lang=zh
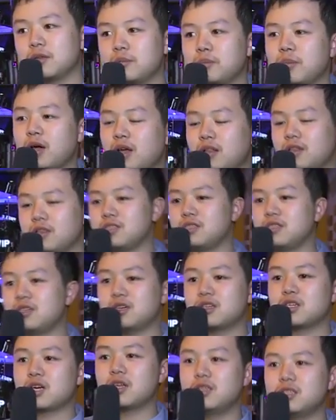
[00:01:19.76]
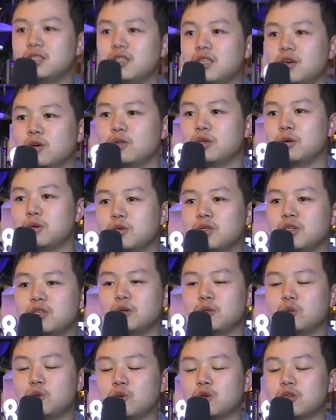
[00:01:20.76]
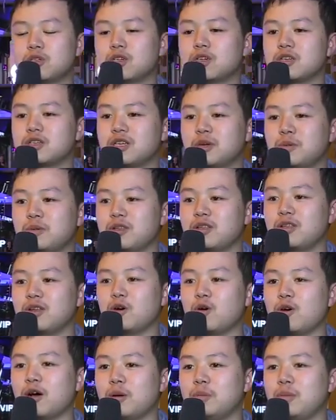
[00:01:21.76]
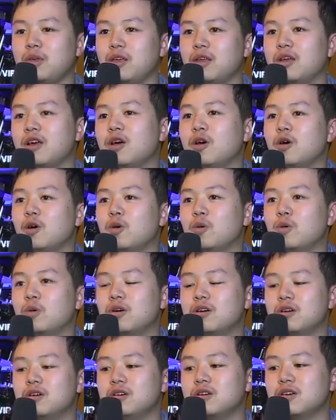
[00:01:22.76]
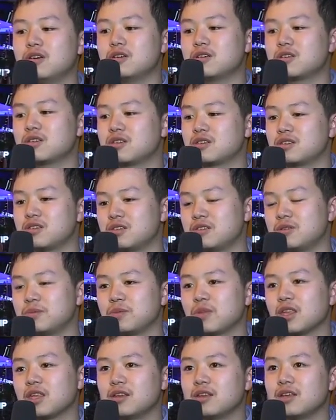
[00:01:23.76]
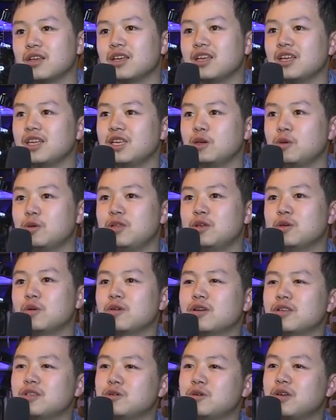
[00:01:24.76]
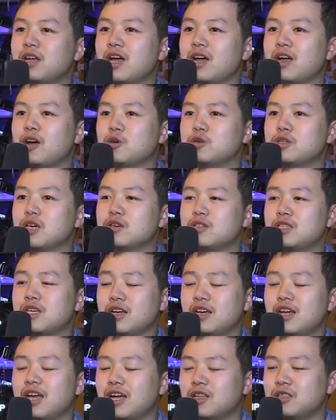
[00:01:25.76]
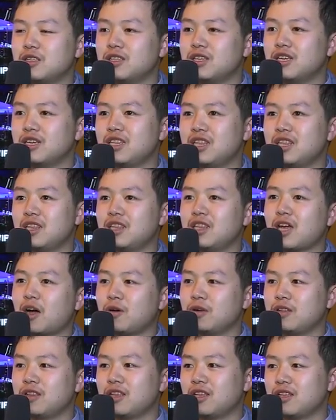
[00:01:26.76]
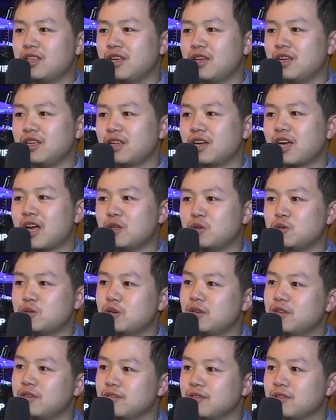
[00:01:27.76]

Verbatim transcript: 拍的那几个长镜头，特别是那摩托车上面的那画面，我个人是，有这种就是看侯孝贤感那导演的电影的感觉。